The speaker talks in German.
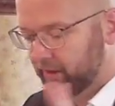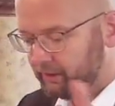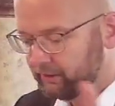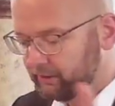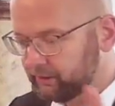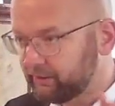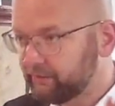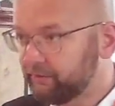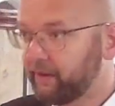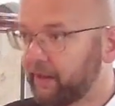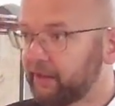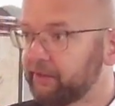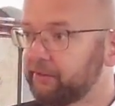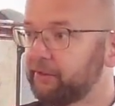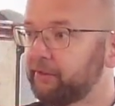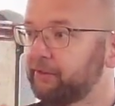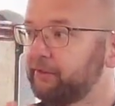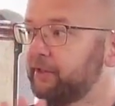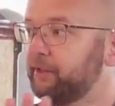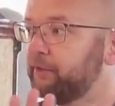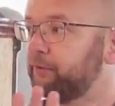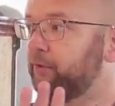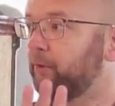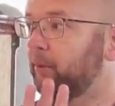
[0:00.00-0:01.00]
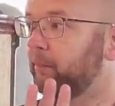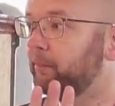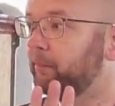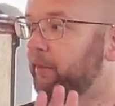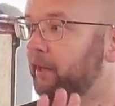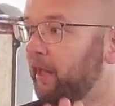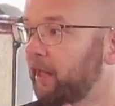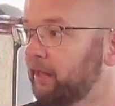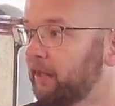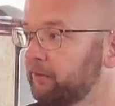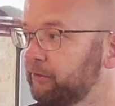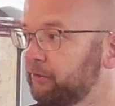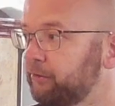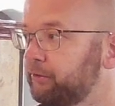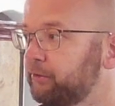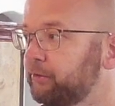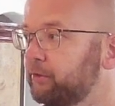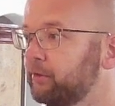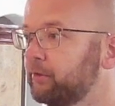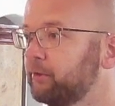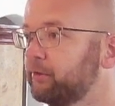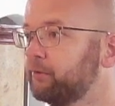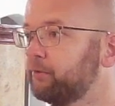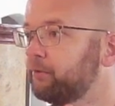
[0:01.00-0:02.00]
Sie wandte sich vom Land
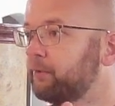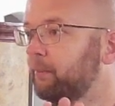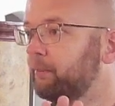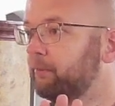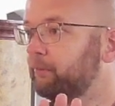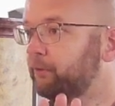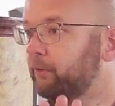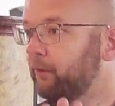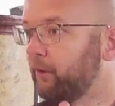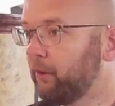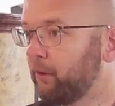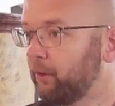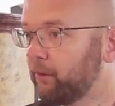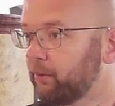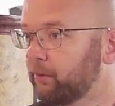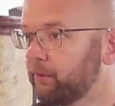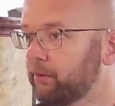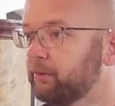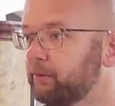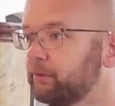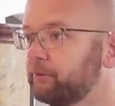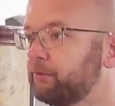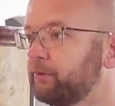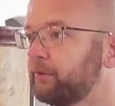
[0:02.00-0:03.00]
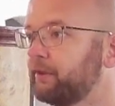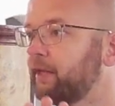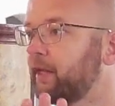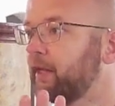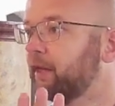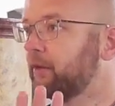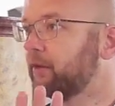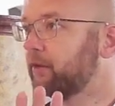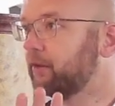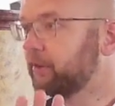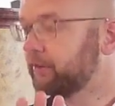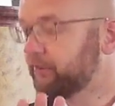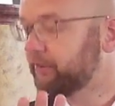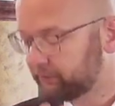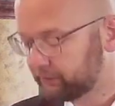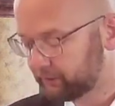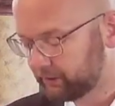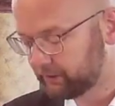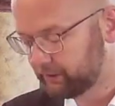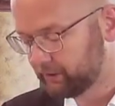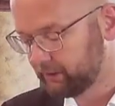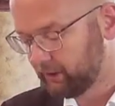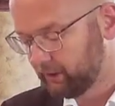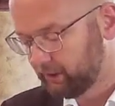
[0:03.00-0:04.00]
und vom Volk und von den
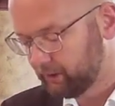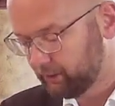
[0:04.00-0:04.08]
Götzen